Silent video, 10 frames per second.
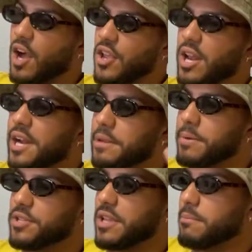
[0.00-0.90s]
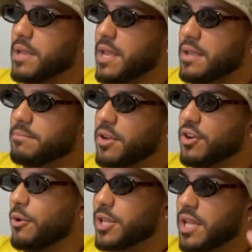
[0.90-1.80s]
No, yo la respeto también. Pero
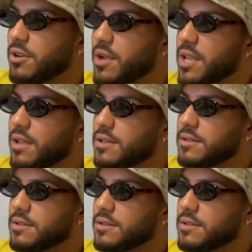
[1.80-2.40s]
no voy a estar con ella.